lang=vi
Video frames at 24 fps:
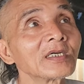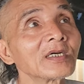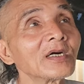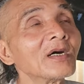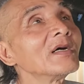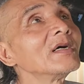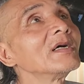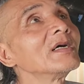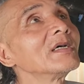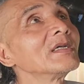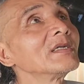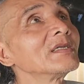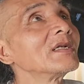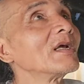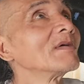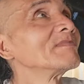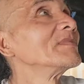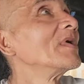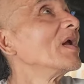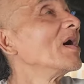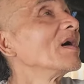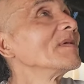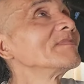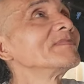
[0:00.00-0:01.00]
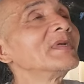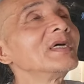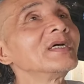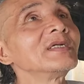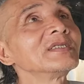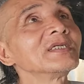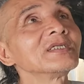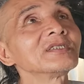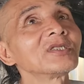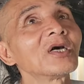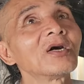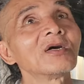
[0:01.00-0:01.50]
có lập rạp
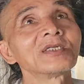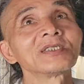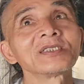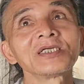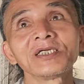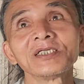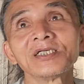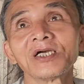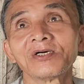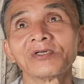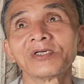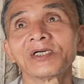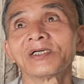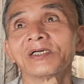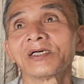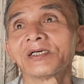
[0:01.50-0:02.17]
lên cái tôn đây rồi